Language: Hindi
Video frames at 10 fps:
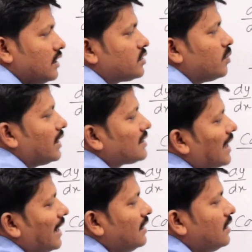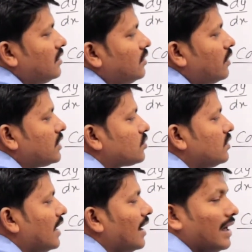इसमें साइन इनवर्स को
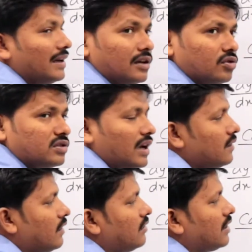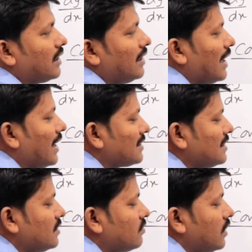यहां लाएंगे तो साइन वाई हो जाएगा नहीं x
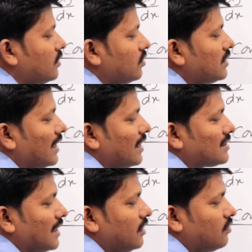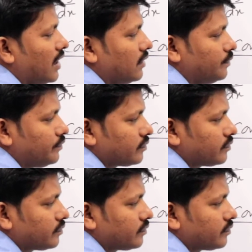इज इक्वल टू हो जाएगा साइन वाई